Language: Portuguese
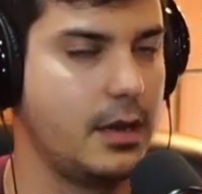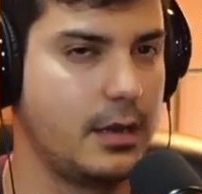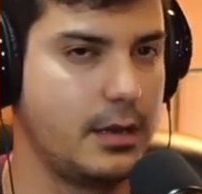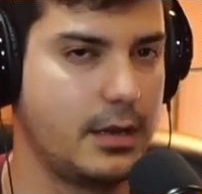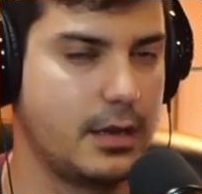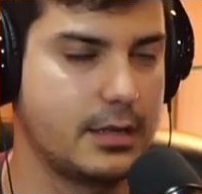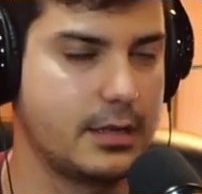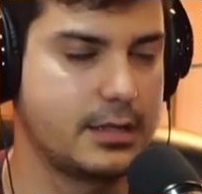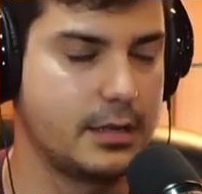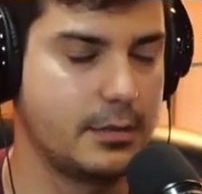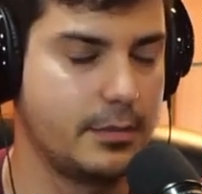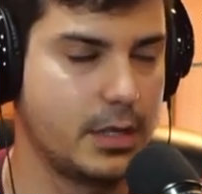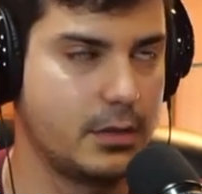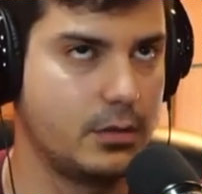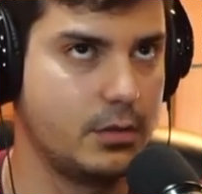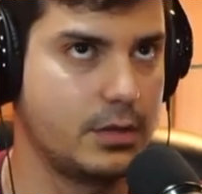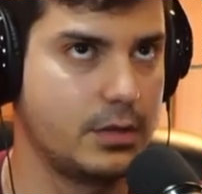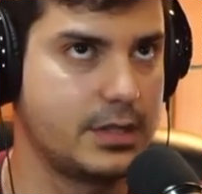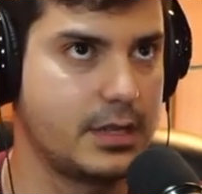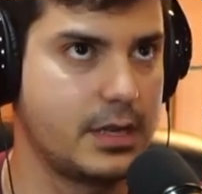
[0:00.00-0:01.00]
Ele ia receber
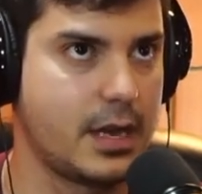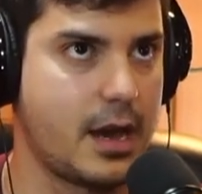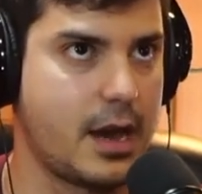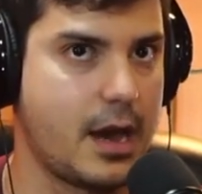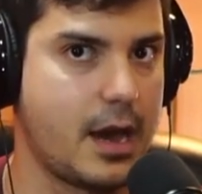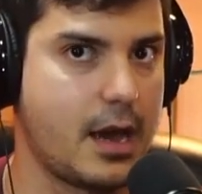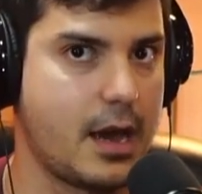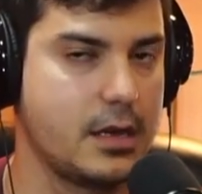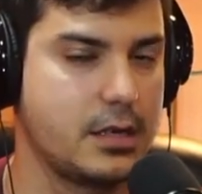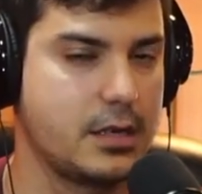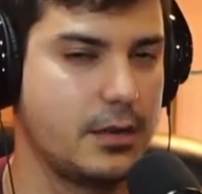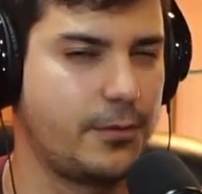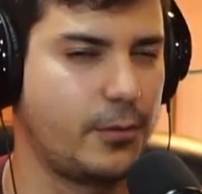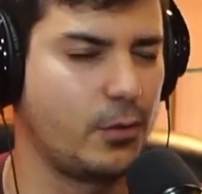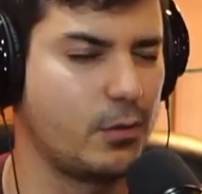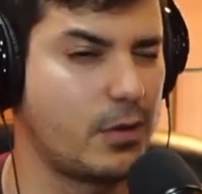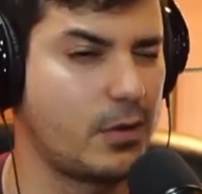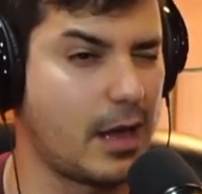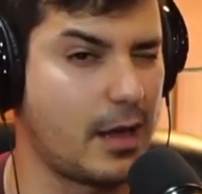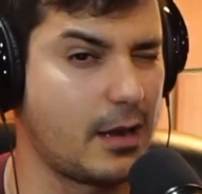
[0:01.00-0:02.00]
12 reais. Ele
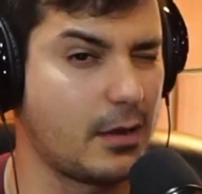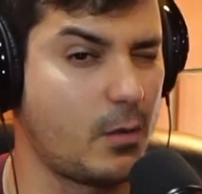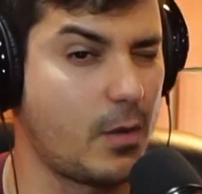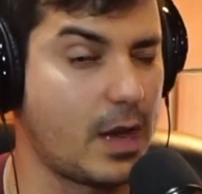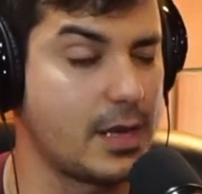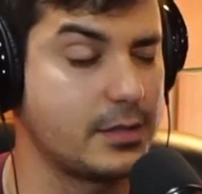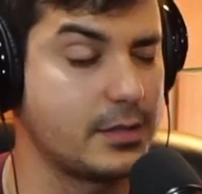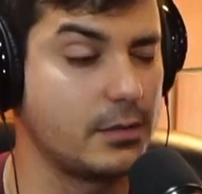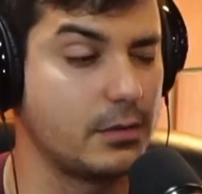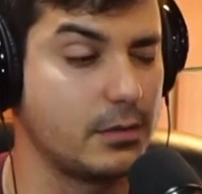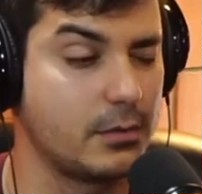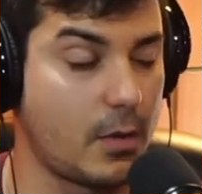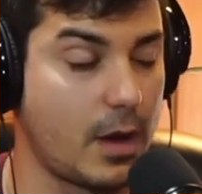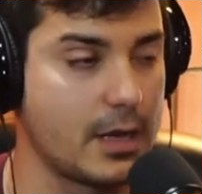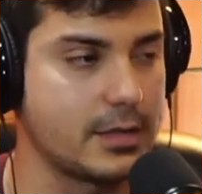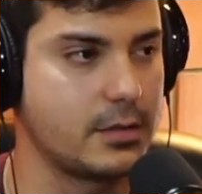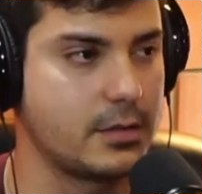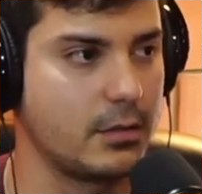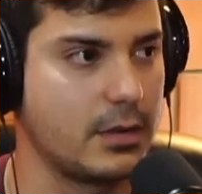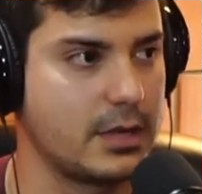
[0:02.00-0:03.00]
falou, cara, quase,
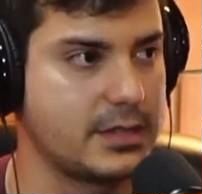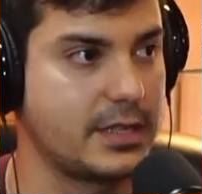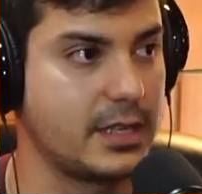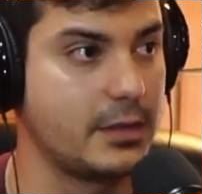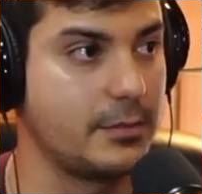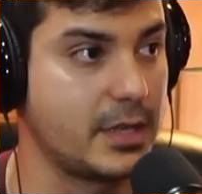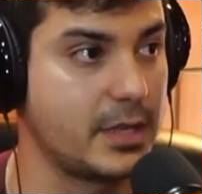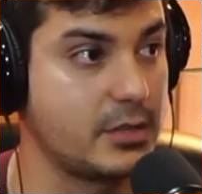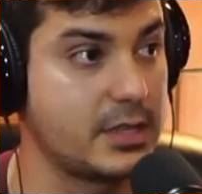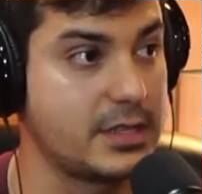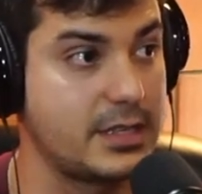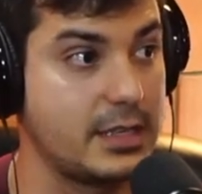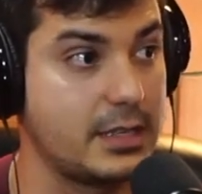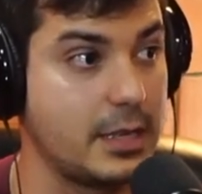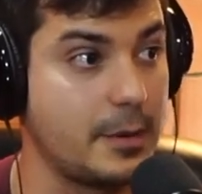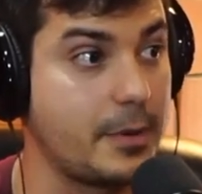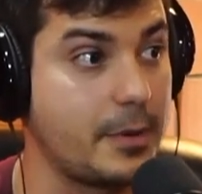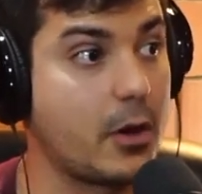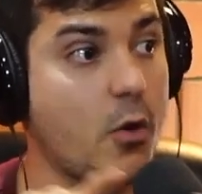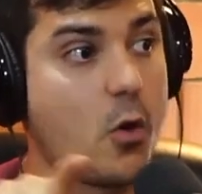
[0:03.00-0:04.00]
quase que eu não aceito, mas eu
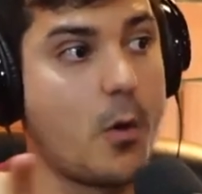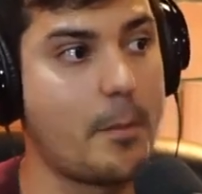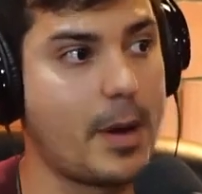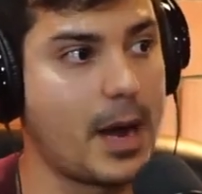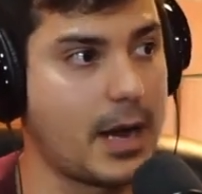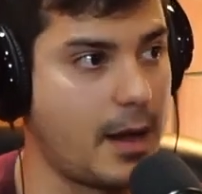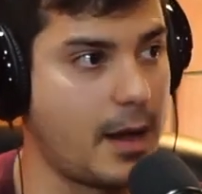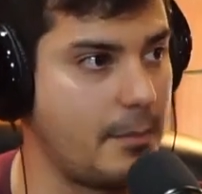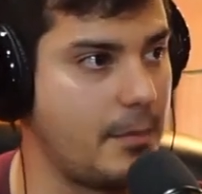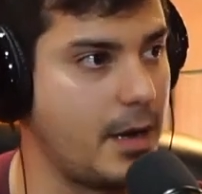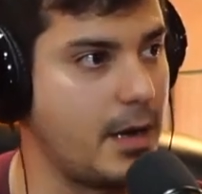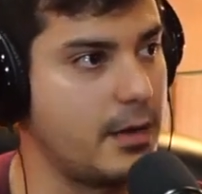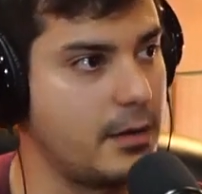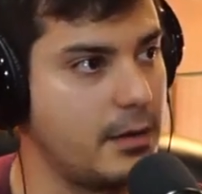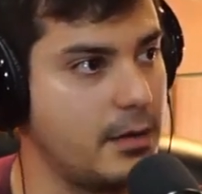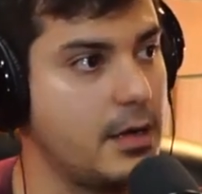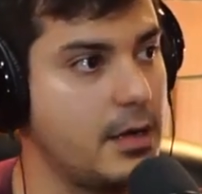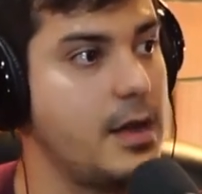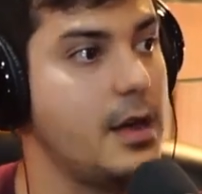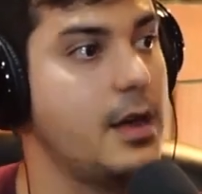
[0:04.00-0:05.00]
aceitei porque
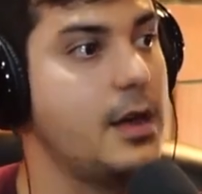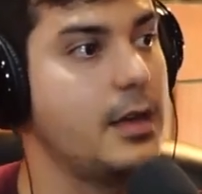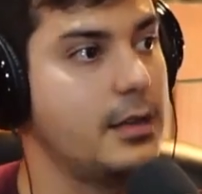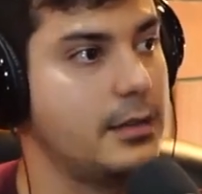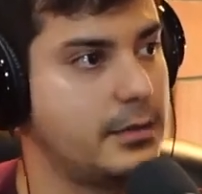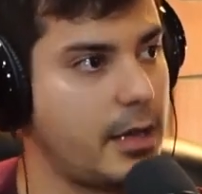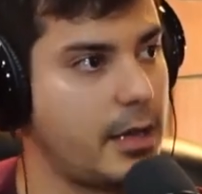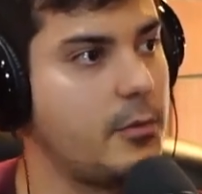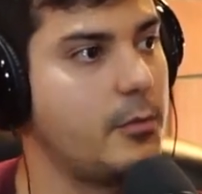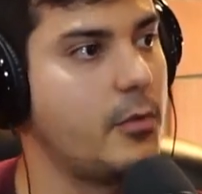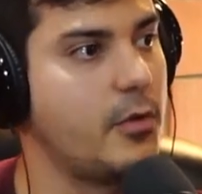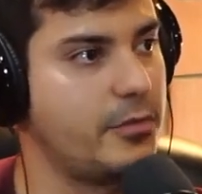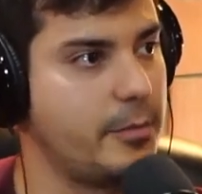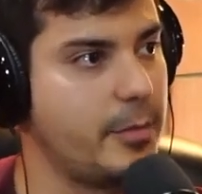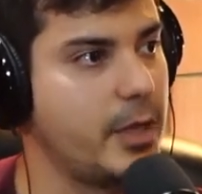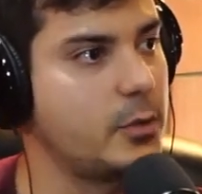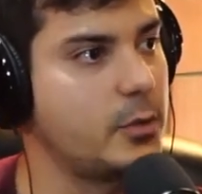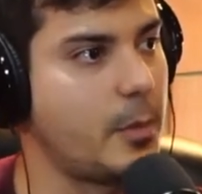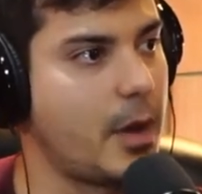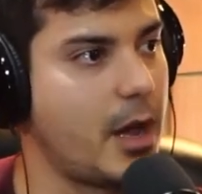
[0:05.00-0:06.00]
Copacabana tem um
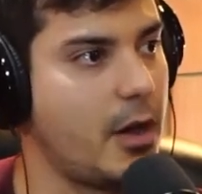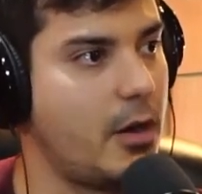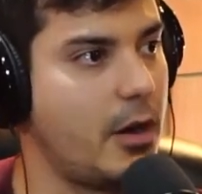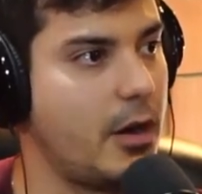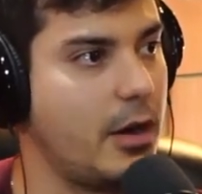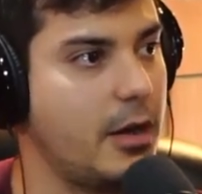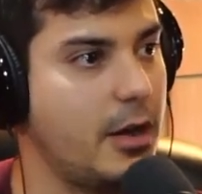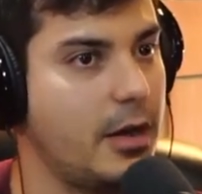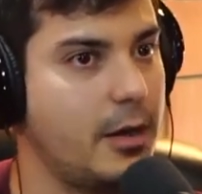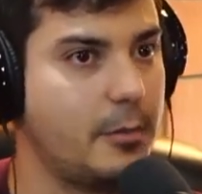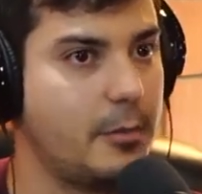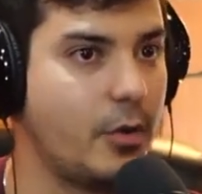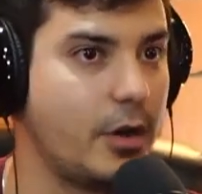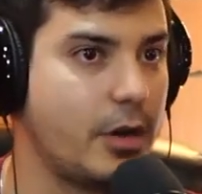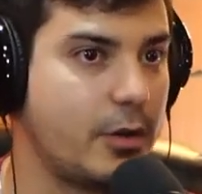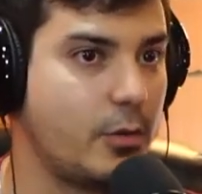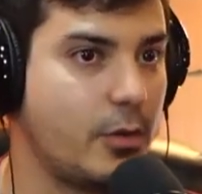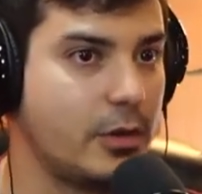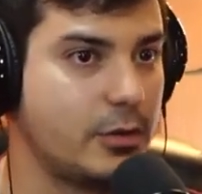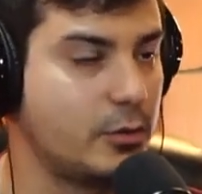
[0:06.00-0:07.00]
movimento maior.
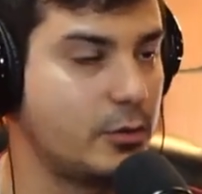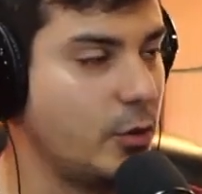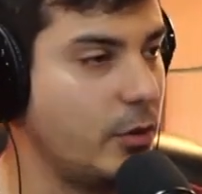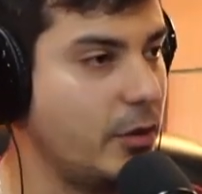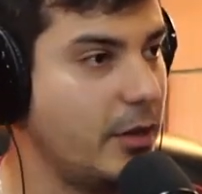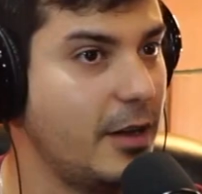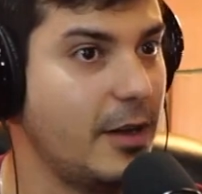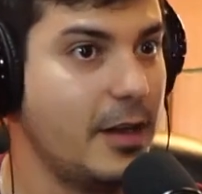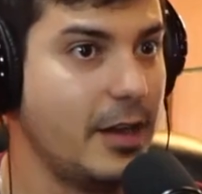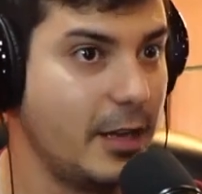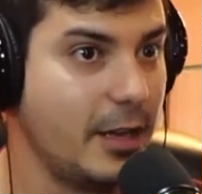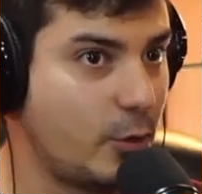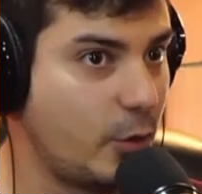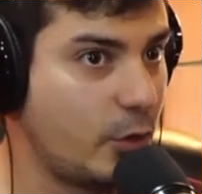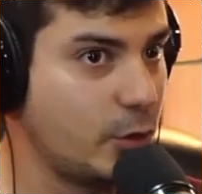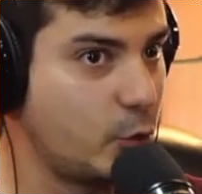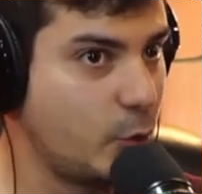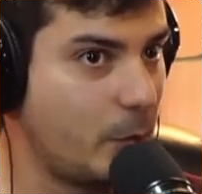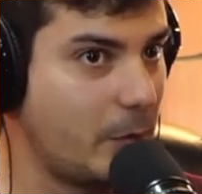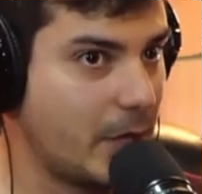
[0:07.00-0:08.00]
Porra, e quando, tu, e
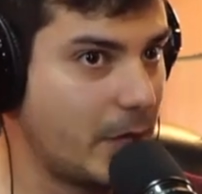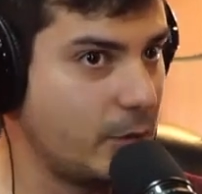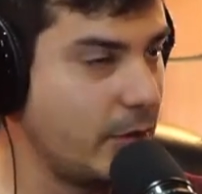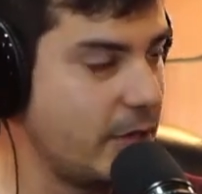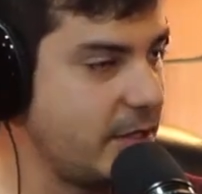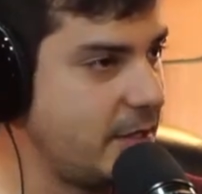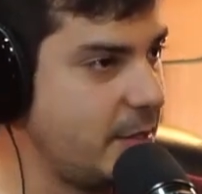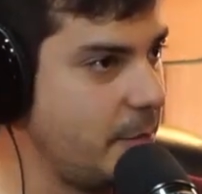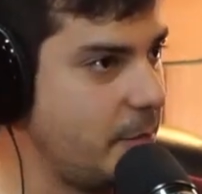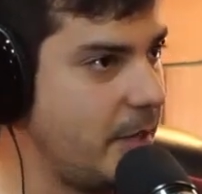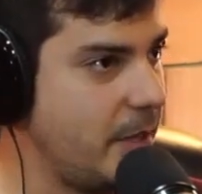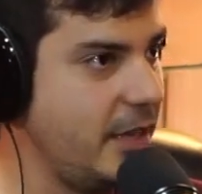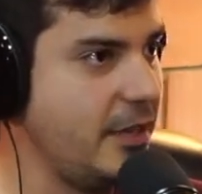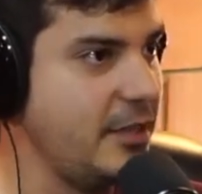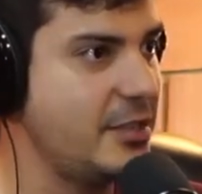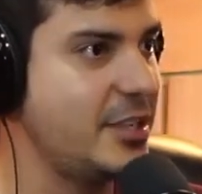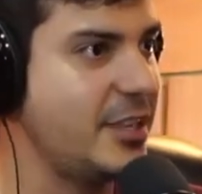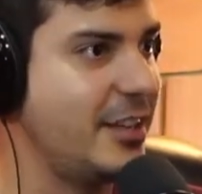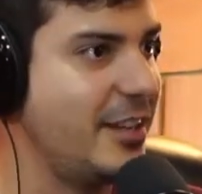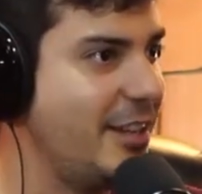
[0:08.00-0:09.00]
quando tu mandou esse
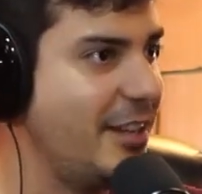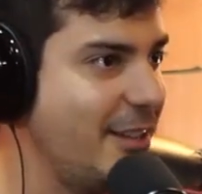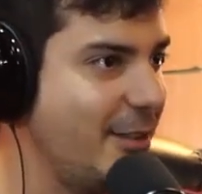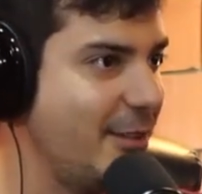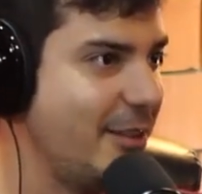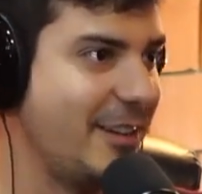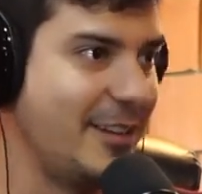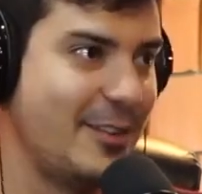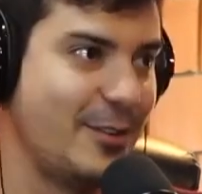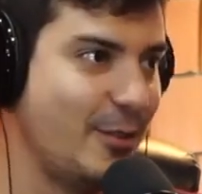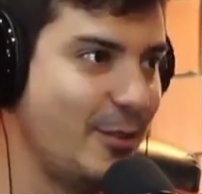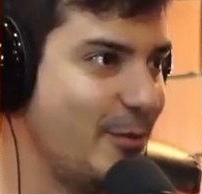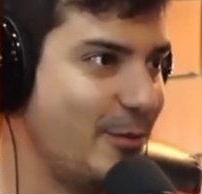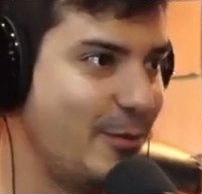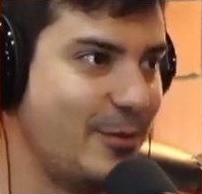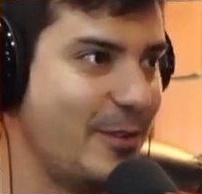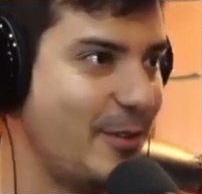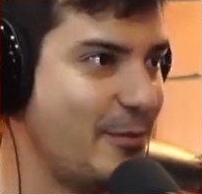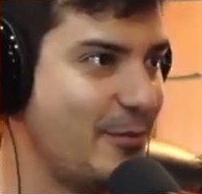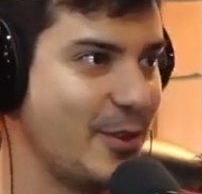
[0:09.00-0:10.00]
brinde aí, eu, aí eu,
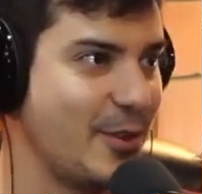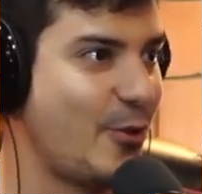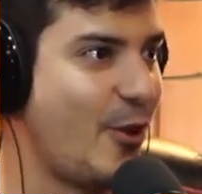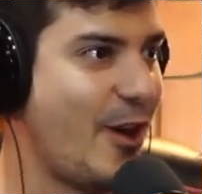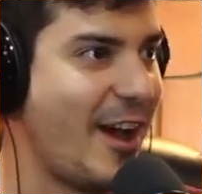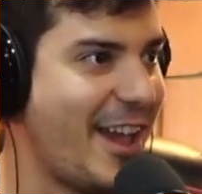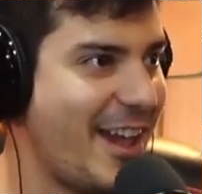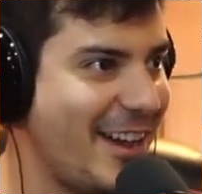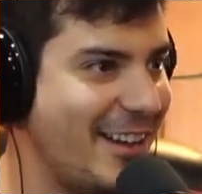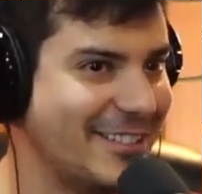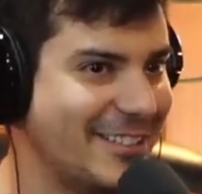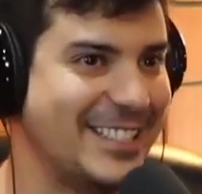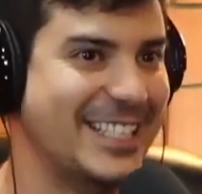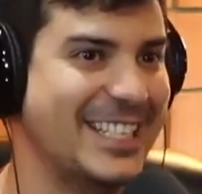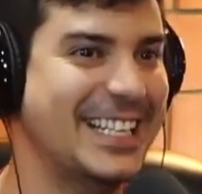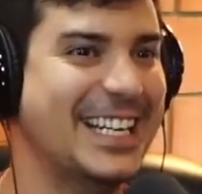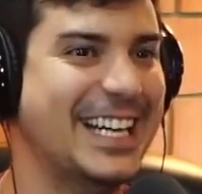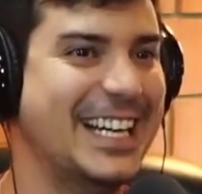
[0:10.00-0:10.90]
eu vim correndo.